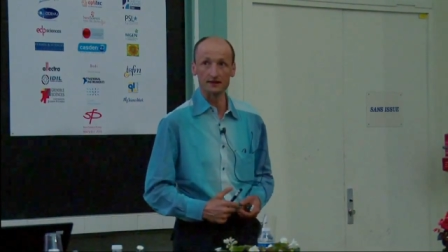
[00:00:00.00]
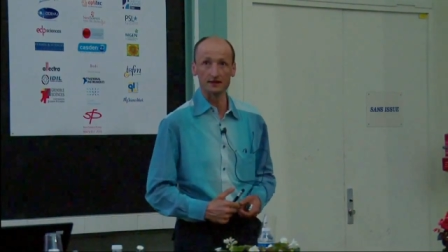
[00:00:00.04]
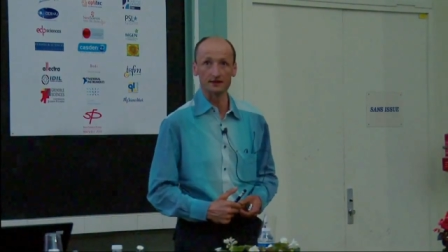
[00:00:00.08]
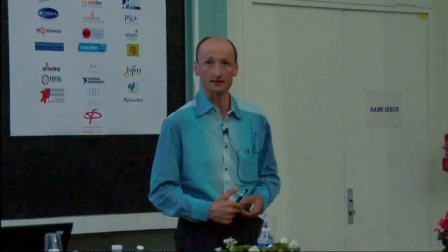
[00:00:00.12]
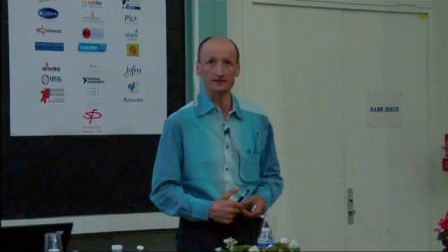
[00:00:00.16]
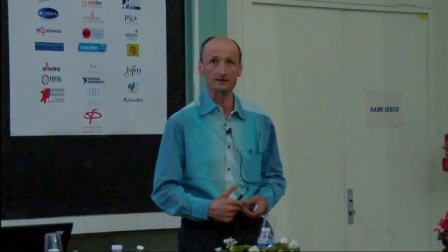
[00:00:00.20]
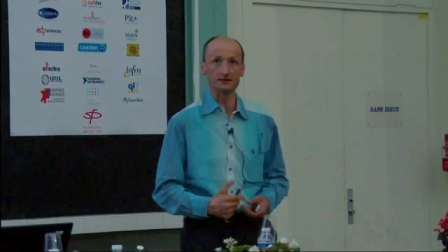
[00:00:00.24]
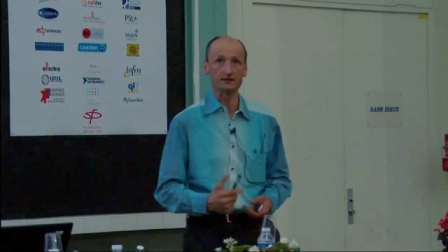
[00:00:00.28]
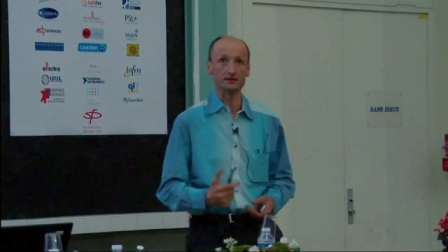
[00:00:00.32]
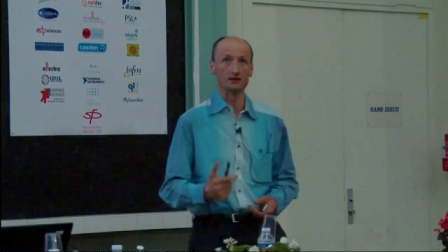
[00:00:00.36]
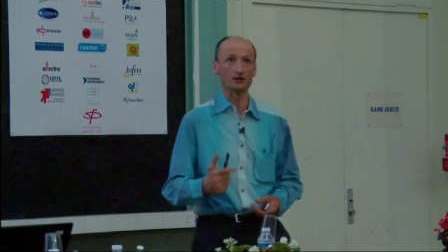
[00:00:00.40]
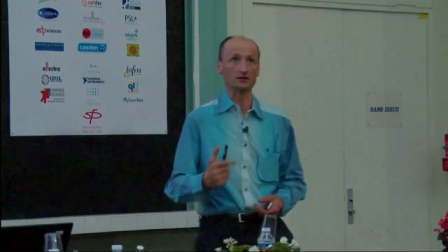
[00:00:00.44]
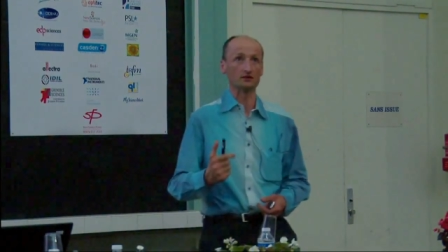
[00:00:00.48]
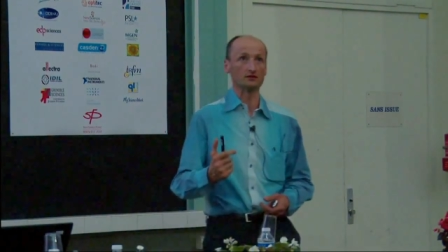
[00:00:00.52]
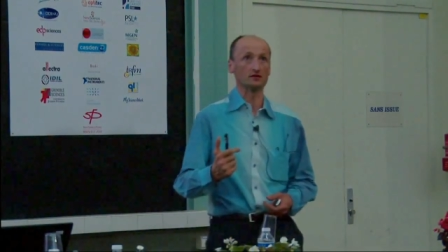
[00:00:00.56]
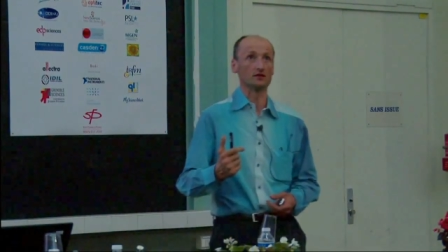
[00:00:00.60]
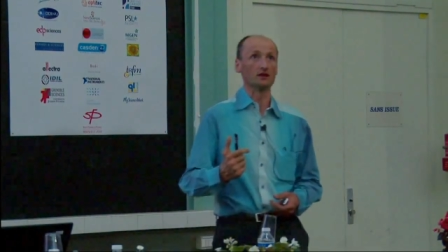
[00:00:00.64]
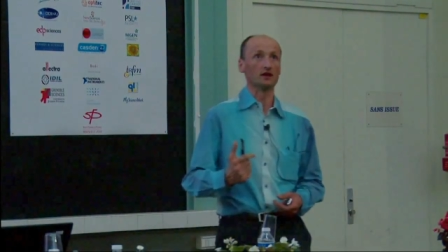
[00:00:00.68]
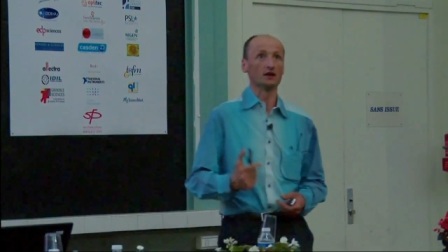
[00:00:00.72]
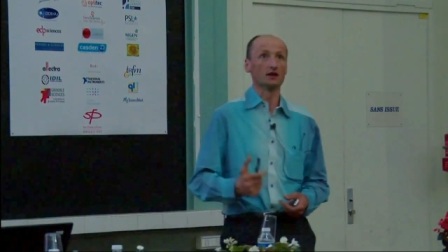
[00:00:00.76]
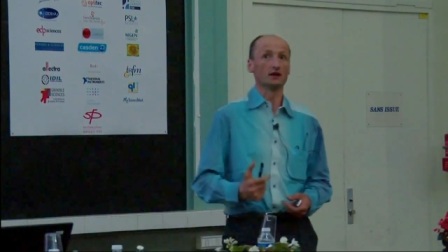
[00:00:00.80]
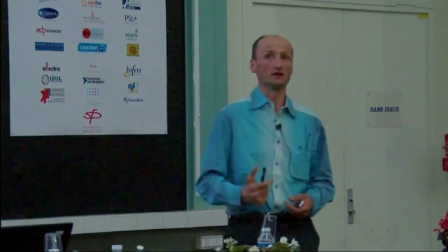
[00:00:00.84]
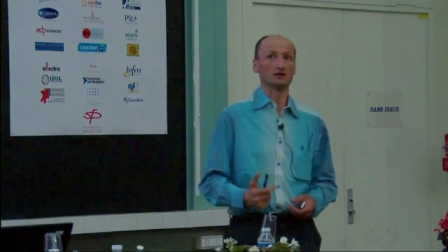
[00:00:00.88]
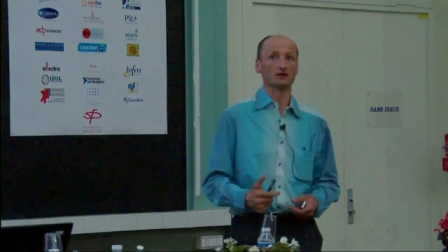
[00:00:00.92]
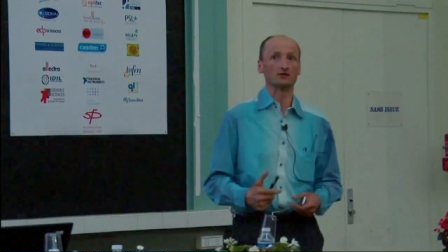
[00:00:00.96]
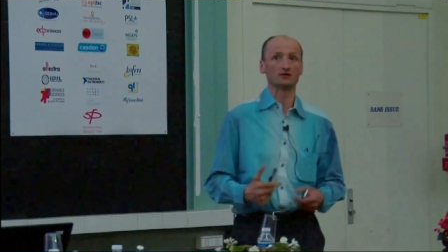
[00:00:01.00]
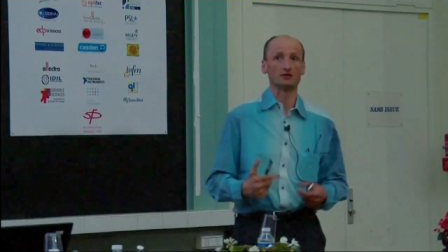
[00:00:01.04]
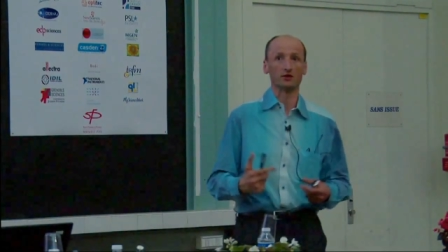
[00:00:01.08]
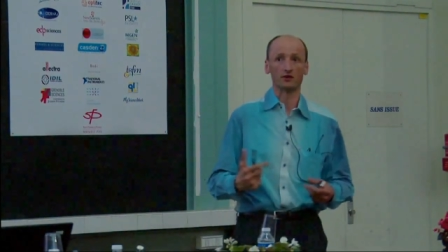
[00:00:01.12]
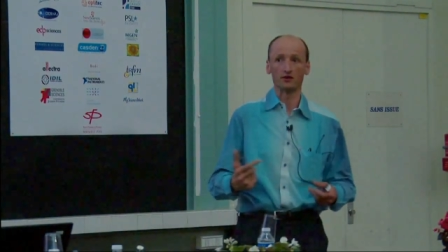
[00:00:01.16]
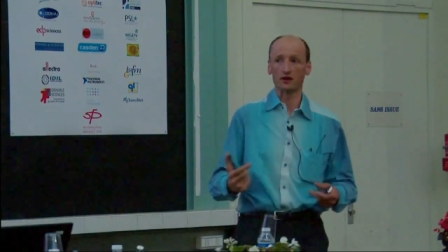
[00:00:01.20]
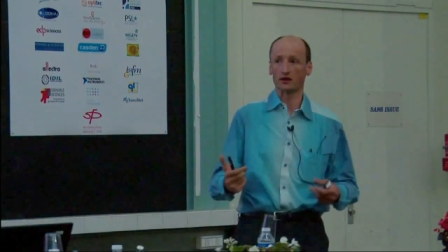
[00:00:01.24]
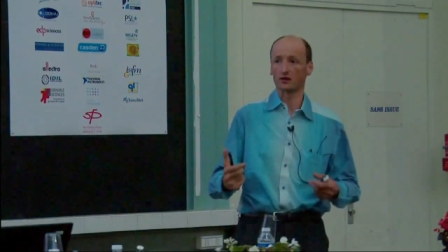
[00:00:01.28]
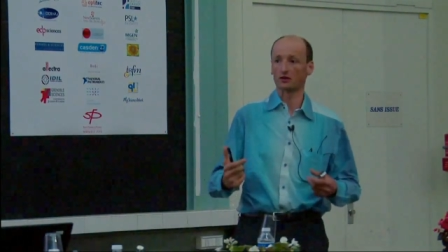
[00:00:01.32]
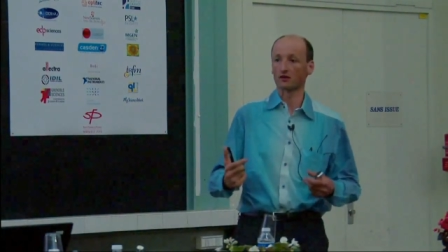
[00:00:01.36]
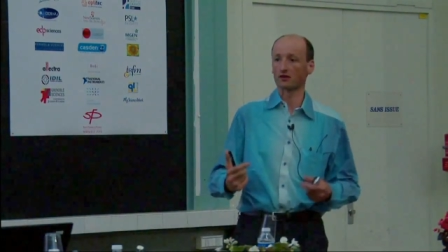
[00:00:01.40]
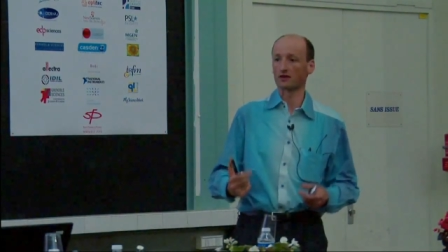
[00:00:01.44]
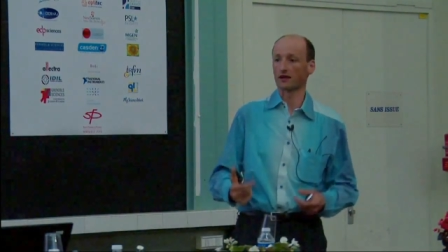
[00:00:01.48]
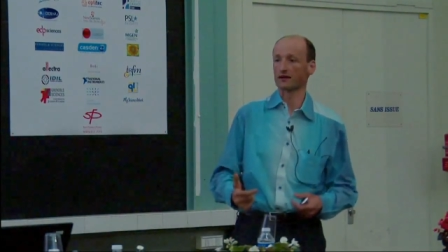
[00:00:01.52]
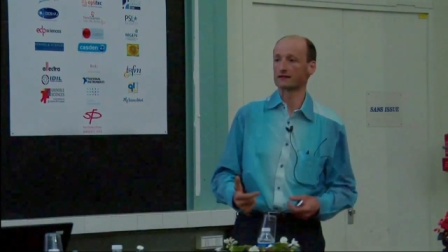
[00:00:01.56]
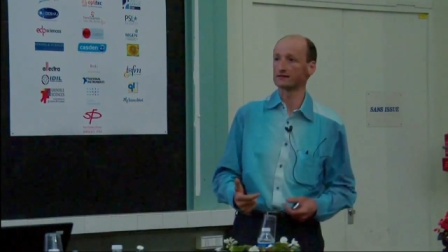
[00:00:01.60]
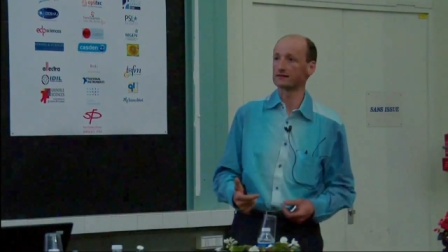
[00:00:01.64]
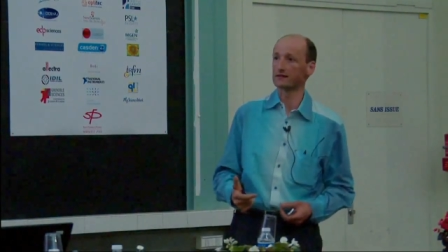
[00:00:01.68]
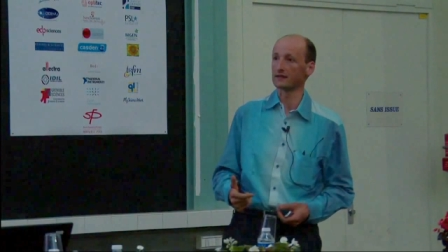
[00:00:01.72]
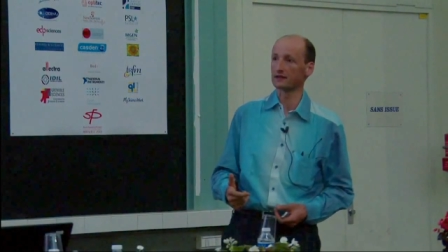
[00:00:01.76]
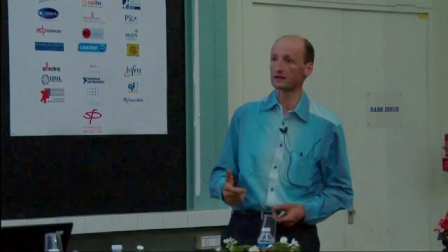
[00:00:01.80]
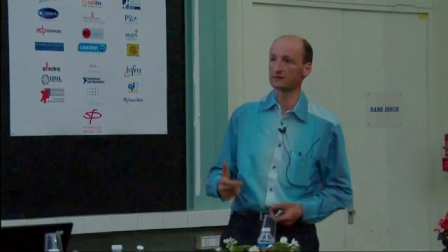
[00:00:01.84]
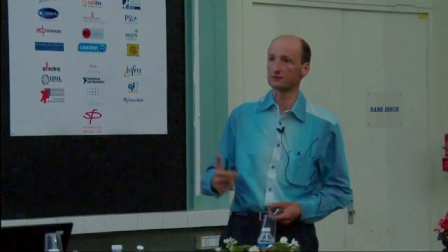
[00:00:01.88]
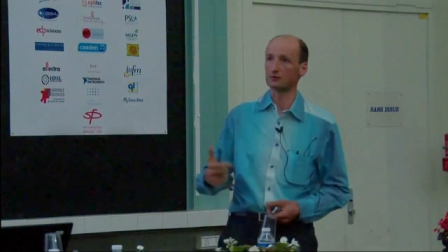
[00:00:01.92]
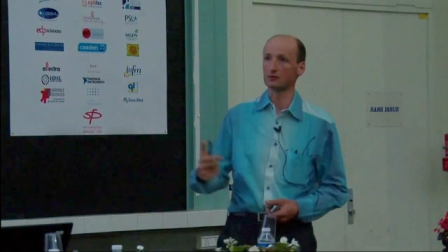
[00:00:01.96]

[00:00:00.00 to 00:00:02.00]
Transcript: euh, c'est dans, un ordinateur classique,